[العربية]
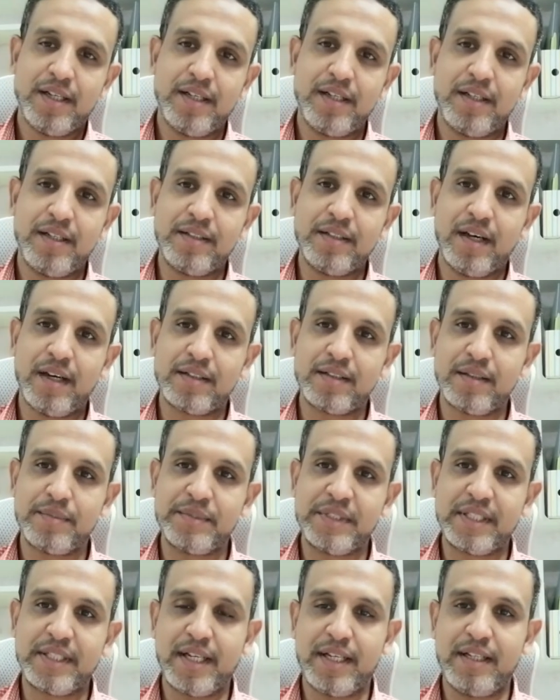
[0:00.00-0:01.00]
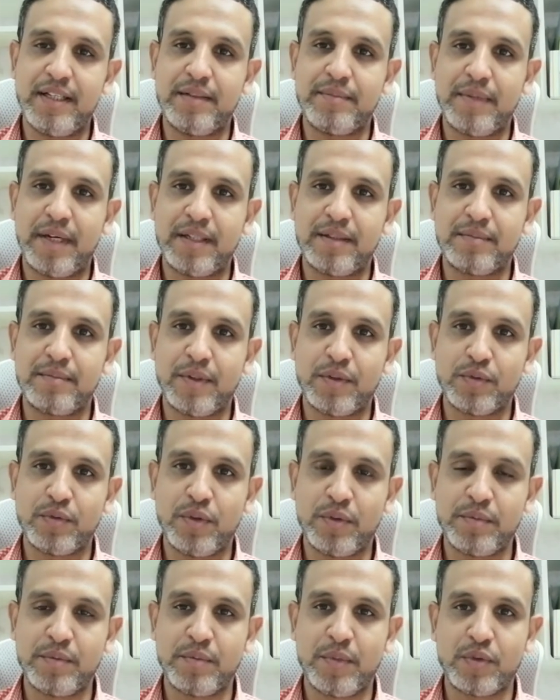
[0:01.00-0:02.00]
النهاردة بنتكلم عن
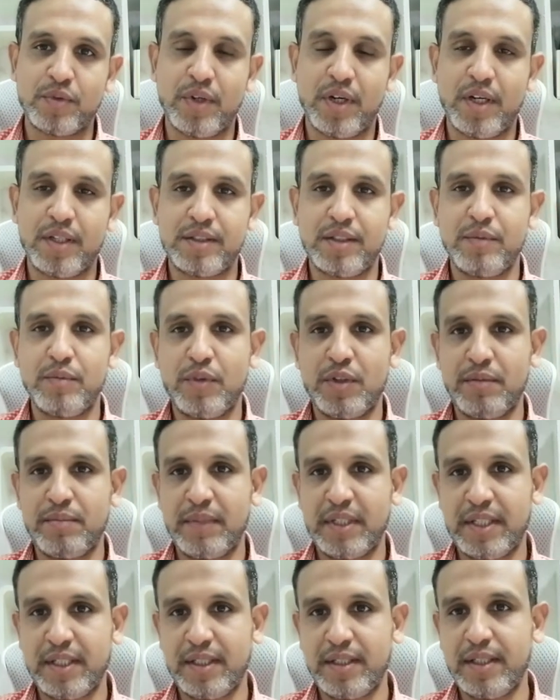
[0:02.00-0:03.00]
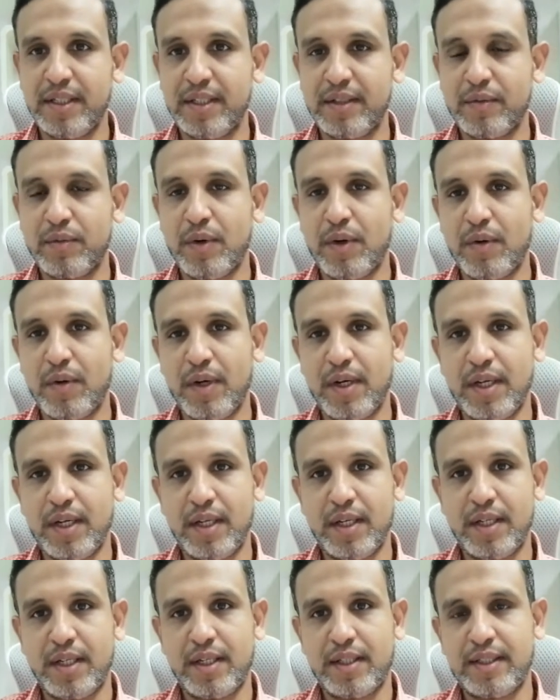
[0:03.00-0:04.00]
موضوع من الموضوعات المهمة جدا وهو
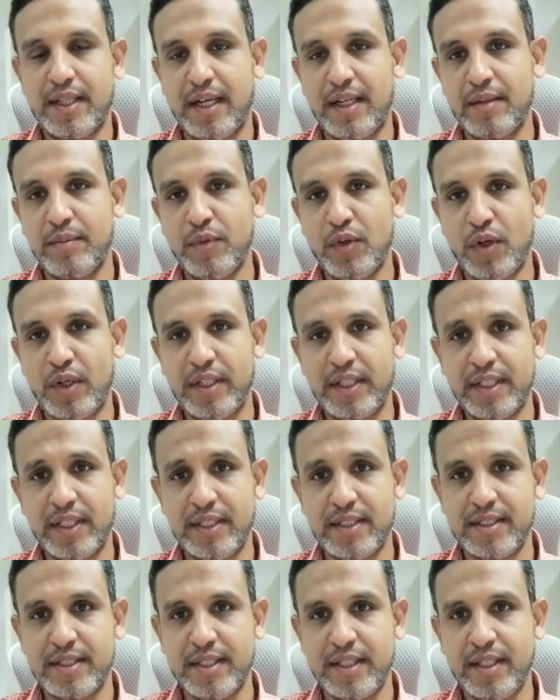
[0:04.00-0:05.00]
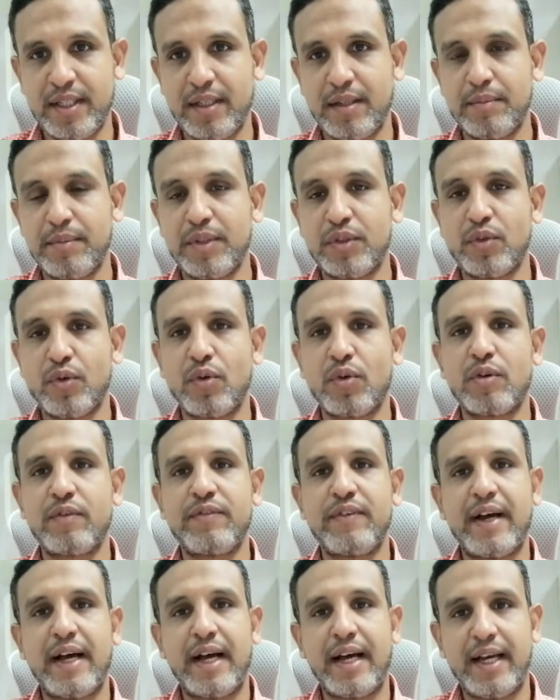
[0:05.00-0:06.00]
آه، تعلم اللغة الإنجليزية بطرق
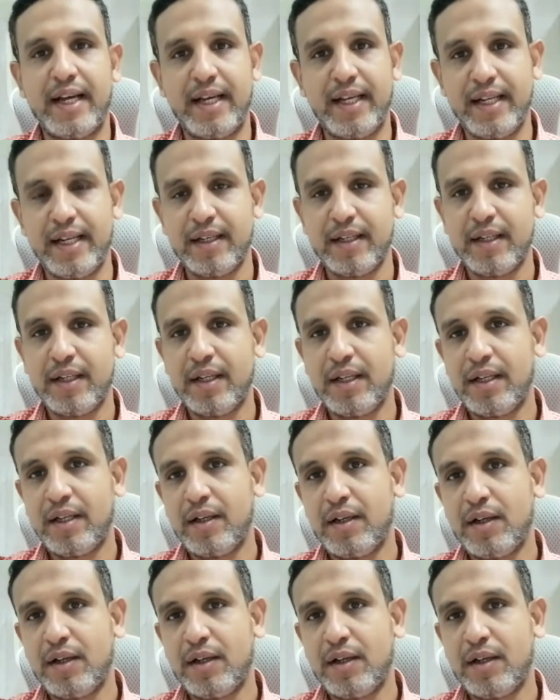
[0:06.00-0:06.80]
فعالة